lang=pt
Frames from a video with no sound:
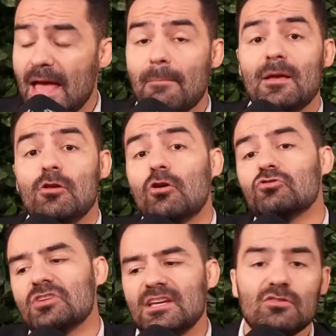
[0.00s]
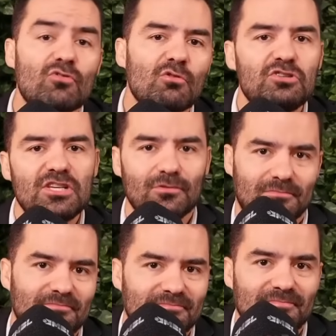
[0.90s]
É melhor o Zanin do que o Dino.
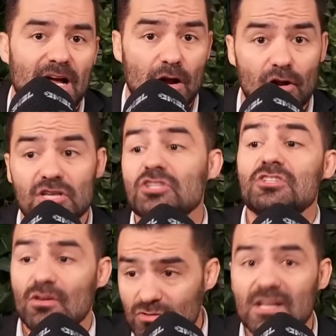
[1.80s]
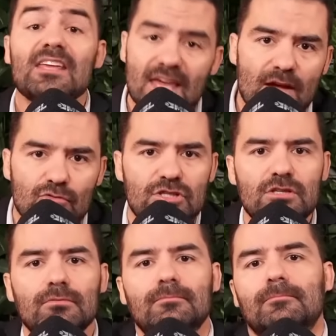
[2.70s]
Agora a gente tem o Zanin e o
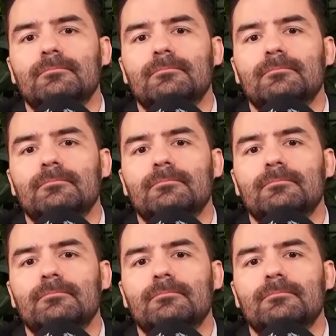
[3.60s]
Dino.